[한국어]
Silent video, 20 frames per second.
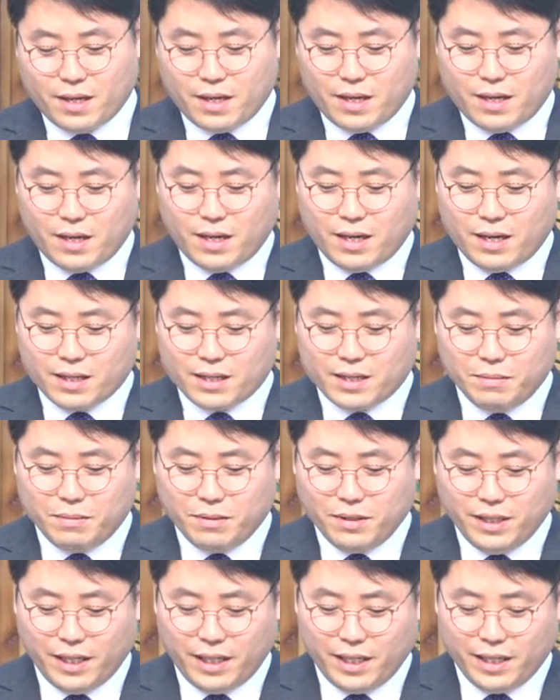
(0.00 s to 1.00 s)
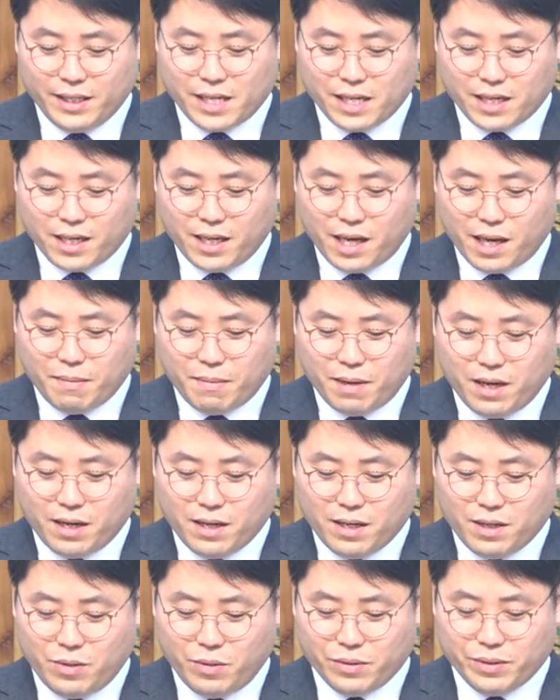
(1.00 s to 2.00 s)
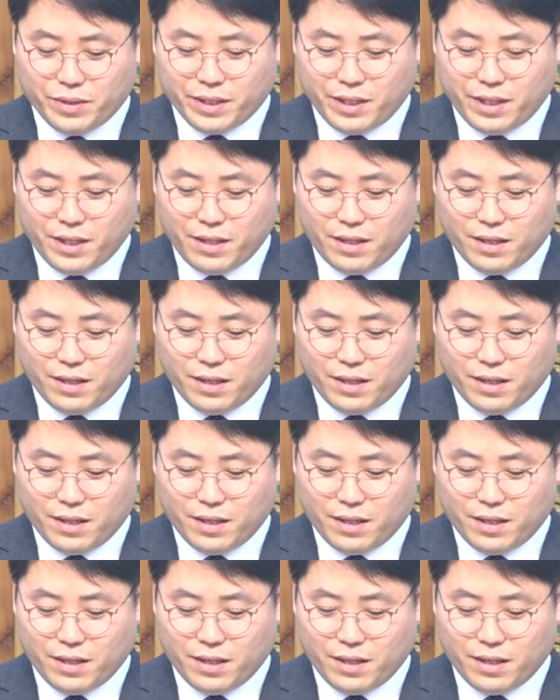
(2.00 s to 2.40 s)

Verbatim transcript: 어, 그분이 자기개발 이론을